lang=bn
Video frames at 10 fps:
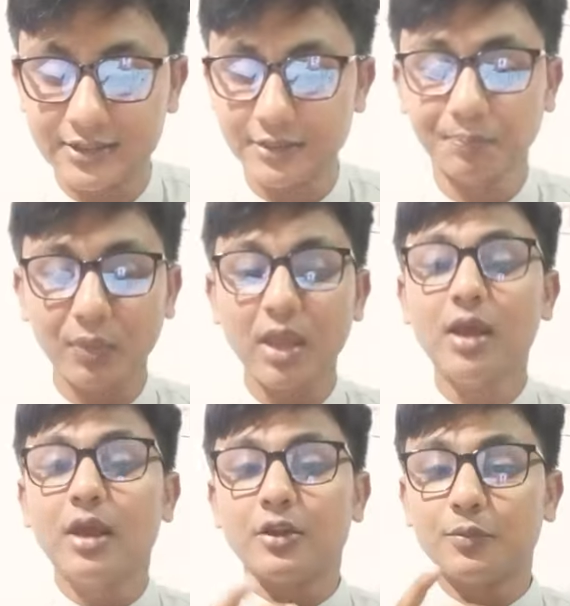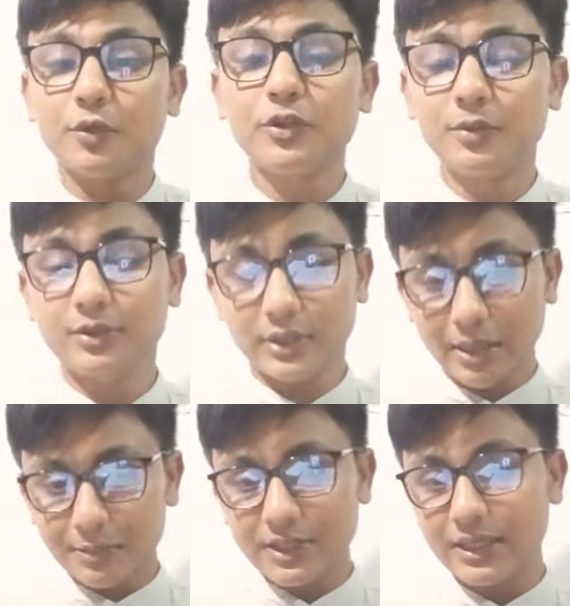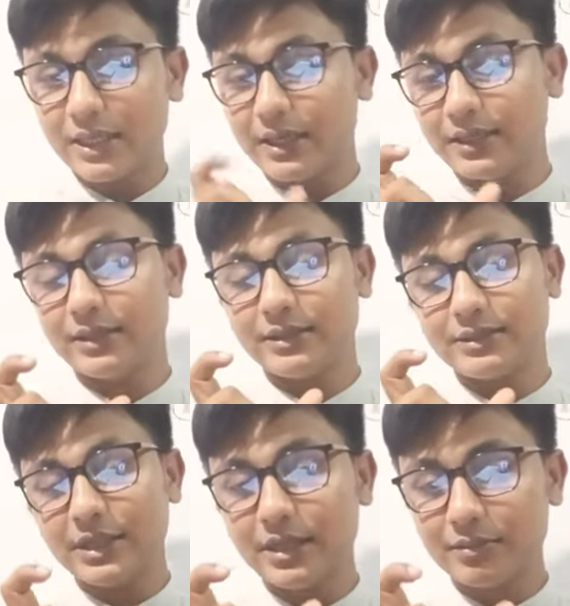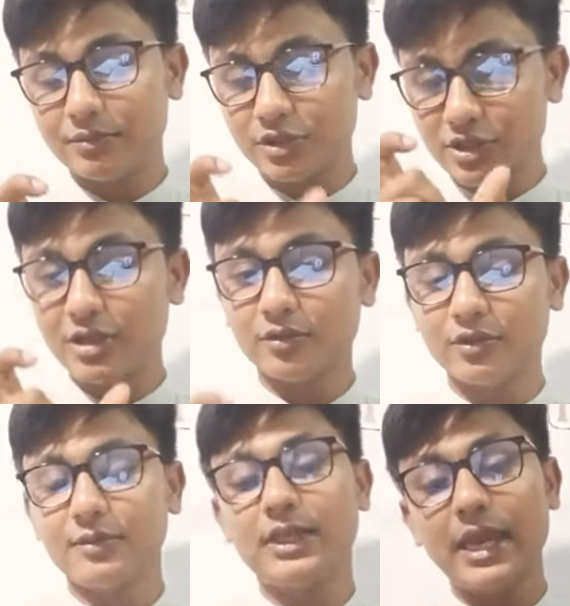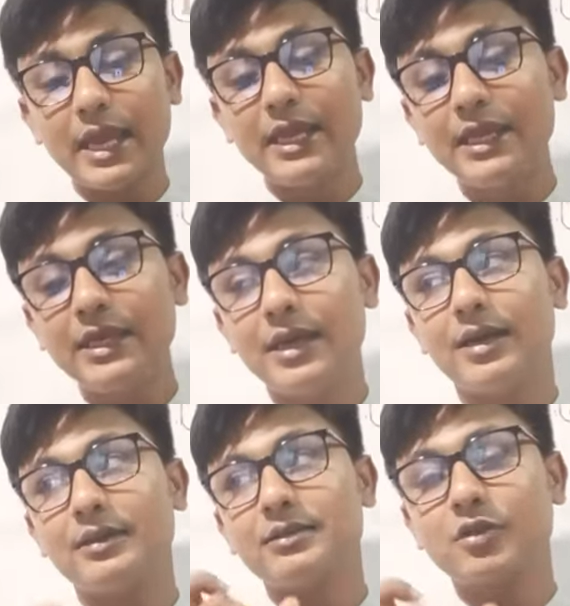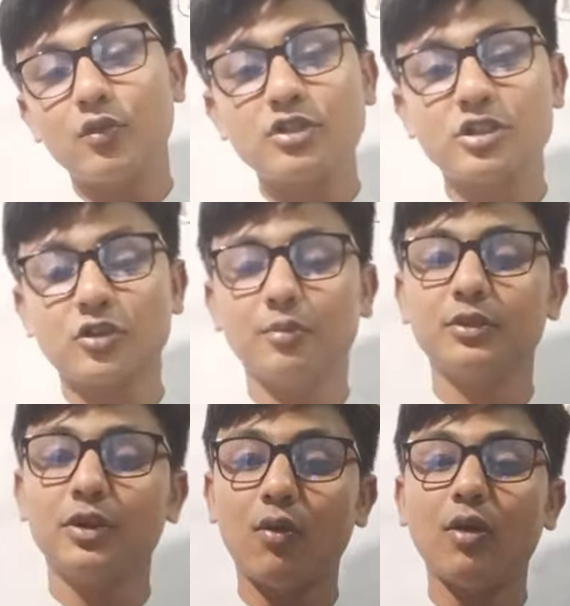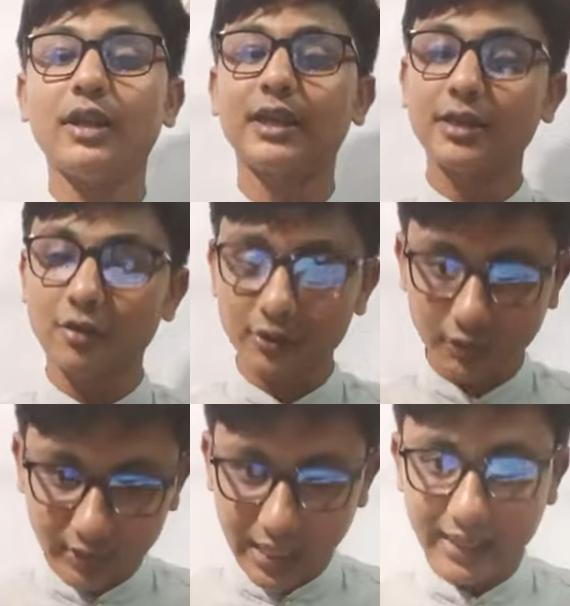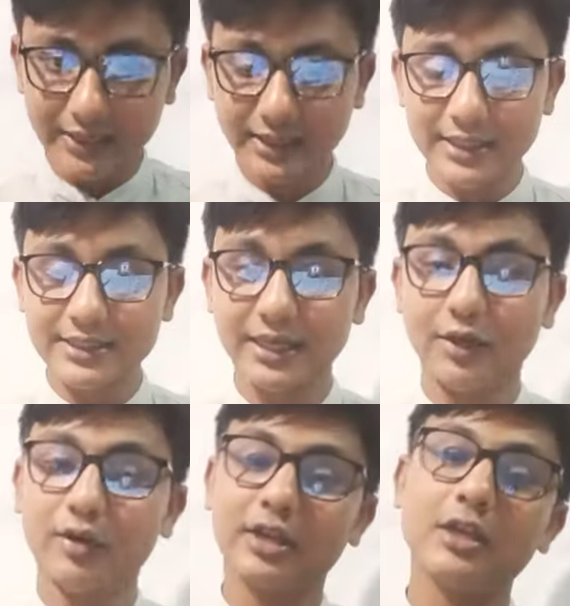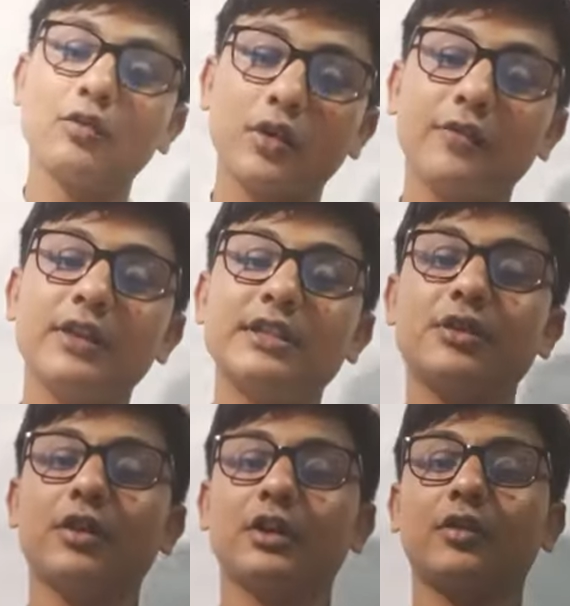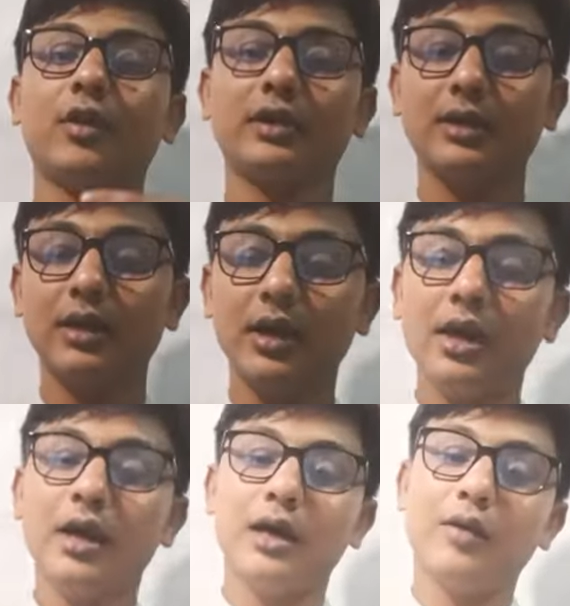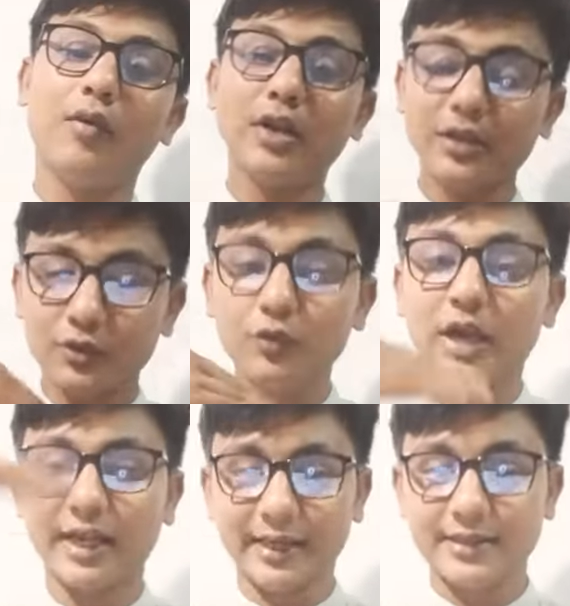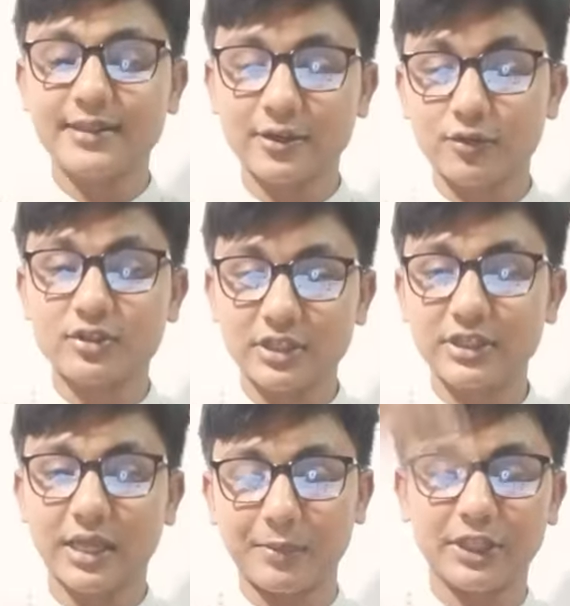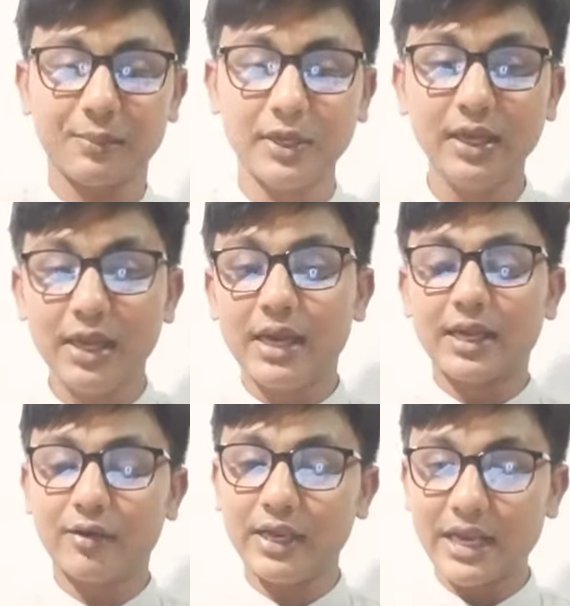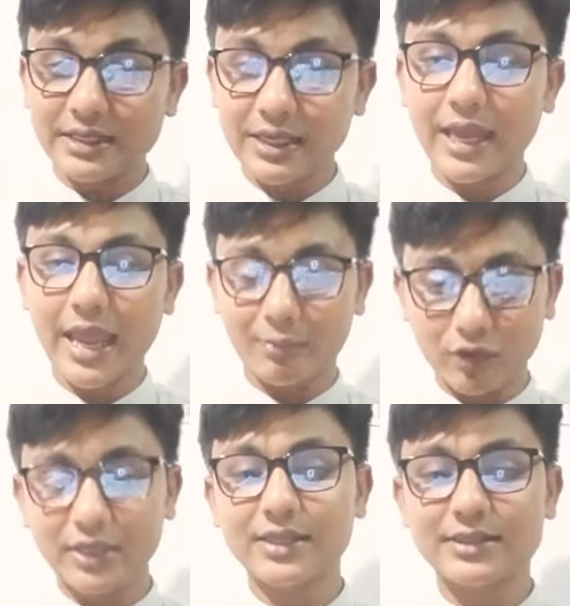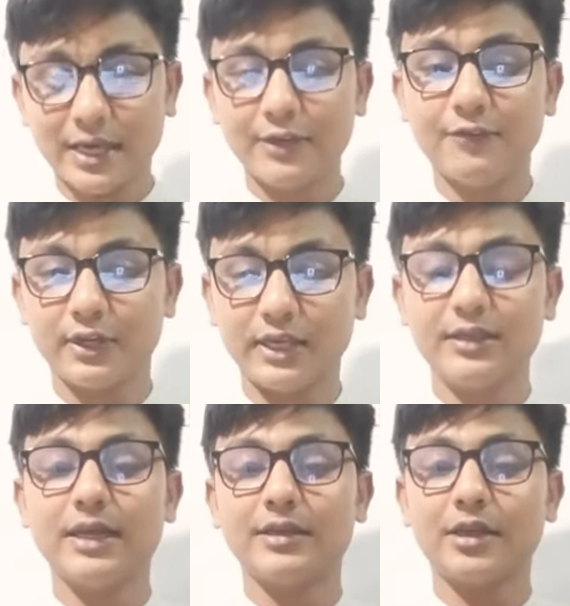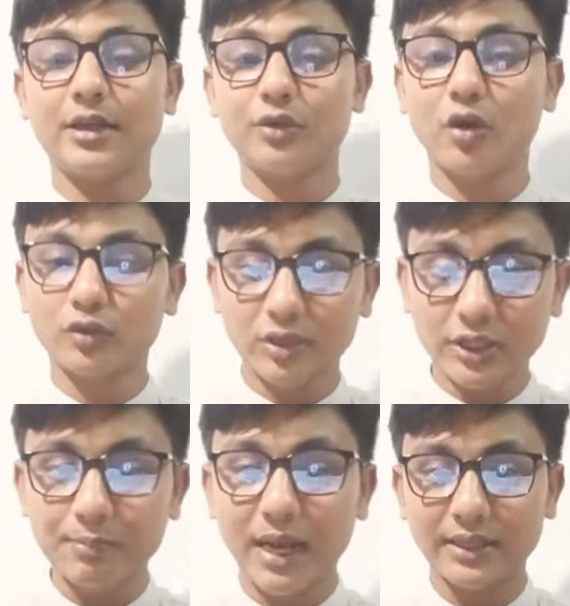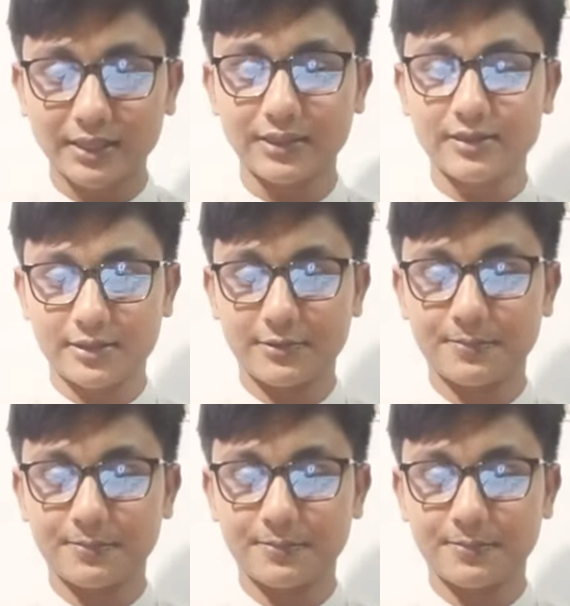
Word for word: আছে তো প্রথমত আমি যে দৃষ্টি নিয়ে এই কোর্সটা সম্বন্ধে অনেকেই হয়তো অনেক আগে থেকেই জানে অনেকেই করে ফেলছে অনেকটা কয়েকটা অনেক দূর আগে গেছে এই কোর্সটা নিয়ে ধাপে ধাপে কারণ এইটা এমন একটা সার্টিফিকেট এটা নট অনলি বাংলাদেশ